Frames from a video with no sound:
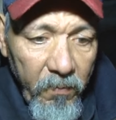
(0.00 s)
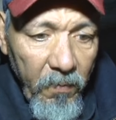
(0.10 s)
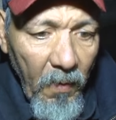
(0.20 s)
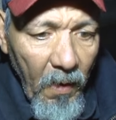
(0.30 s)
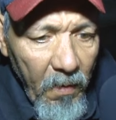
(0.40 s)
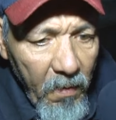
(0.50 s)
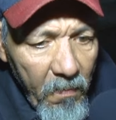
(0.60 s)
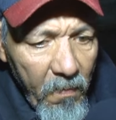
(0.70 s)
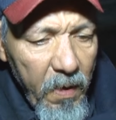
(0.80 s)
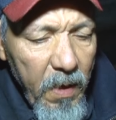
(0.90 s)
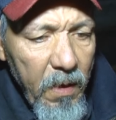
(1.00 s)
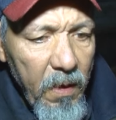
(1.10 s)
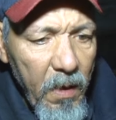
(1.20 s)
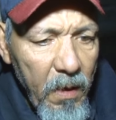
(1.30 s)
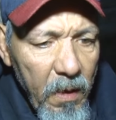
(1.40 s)
الدوله
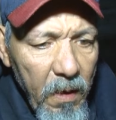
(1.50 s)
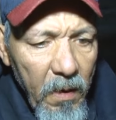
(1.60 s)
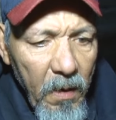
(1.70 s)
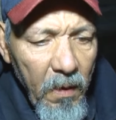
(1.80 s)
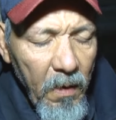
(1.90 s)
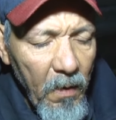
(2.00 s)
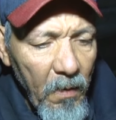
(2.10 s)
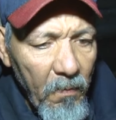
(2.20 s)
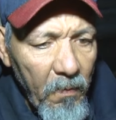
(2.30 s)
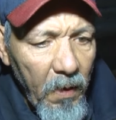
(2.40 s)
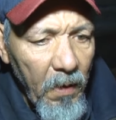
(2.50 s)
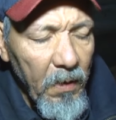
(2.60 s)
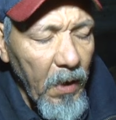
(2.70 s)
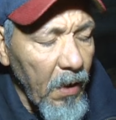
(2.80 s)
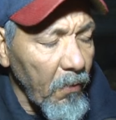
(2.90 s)
وين وين
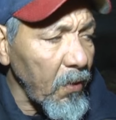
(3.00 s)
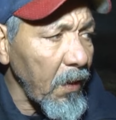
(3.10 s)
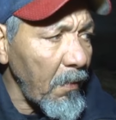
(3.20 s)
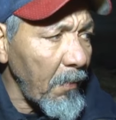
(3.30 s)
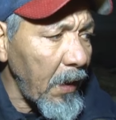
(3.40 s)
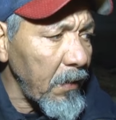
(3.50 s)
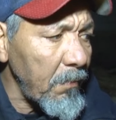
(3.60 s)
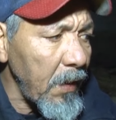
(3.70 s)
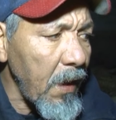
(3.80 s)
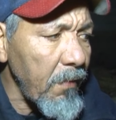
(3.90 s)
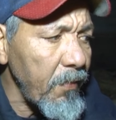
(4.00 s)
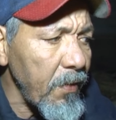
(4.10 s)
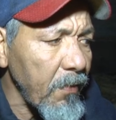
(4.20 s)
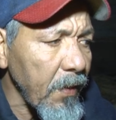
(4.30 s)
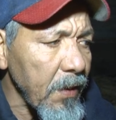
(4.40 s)
يقول لك مقيد من
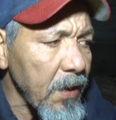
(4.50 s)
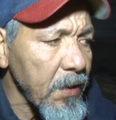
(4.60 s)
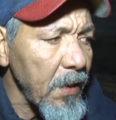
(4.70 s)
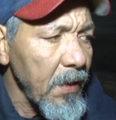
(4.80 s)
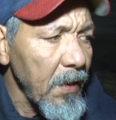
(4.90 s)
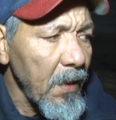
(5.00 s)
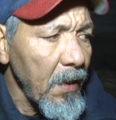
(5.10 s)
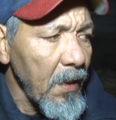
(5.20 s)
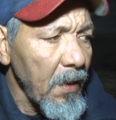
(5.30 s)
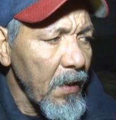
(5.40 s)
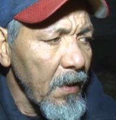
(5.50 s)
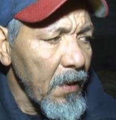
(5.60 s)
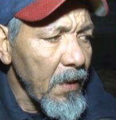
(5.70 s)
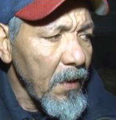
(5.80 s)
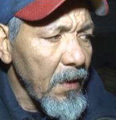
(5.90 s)
2012
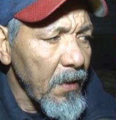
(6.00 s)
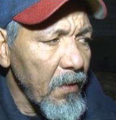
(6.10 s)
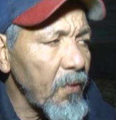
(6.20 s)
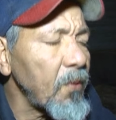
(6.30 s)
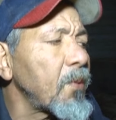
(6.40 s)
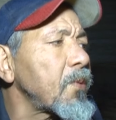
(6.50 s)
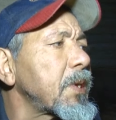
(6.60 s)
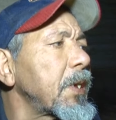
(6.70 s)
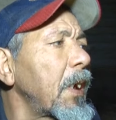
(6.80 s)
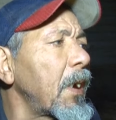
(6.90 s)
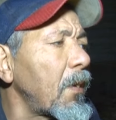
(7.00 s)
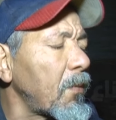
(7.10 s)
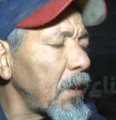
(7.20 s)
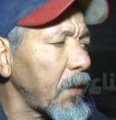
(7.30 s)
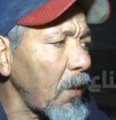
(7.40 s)
والدوسية
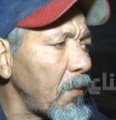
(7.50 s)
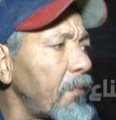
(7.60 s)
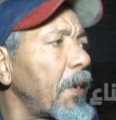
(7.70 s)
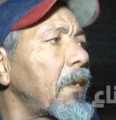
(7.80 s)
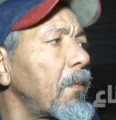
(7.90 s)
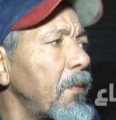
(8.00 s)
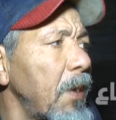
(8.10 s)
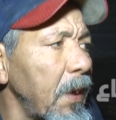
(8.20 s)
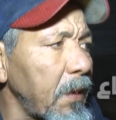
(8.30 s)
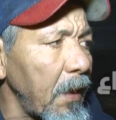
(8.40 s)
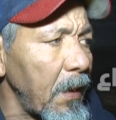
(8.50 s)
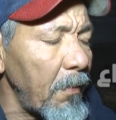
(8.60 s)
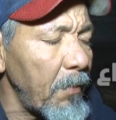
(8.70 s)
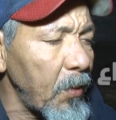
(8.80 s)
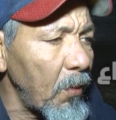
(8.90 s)
قال توا باقي الولاية
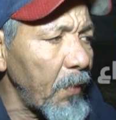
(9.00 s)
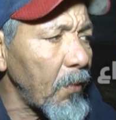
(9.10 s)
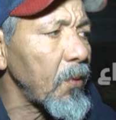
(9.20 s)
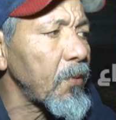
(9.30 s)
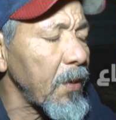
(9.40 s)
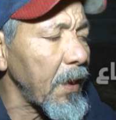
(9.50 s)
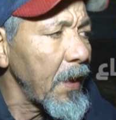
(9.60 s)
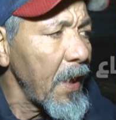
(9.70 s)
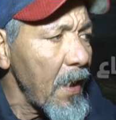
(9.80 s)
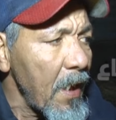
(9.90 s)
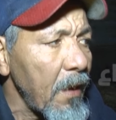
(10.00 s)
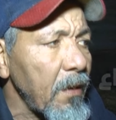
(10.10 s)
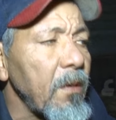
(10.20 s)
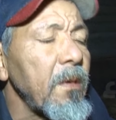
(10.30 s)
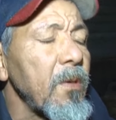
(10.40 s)
منوبة قلت
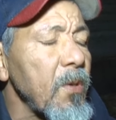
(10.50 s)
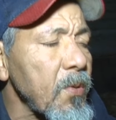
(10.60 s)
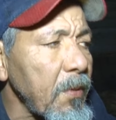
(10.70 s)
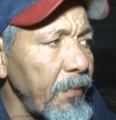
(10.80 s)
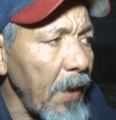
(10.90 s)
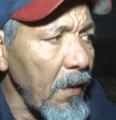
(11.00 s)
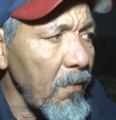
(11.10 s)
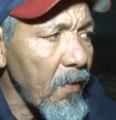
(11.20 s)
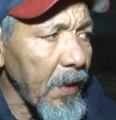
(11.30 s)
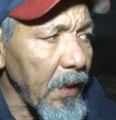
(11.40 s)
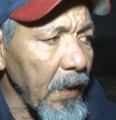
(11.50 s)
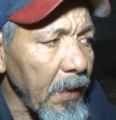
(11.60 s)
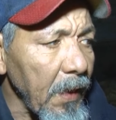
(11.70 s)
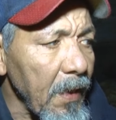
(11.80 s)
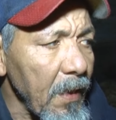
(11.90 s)
نسكن في عيد الورد يعني.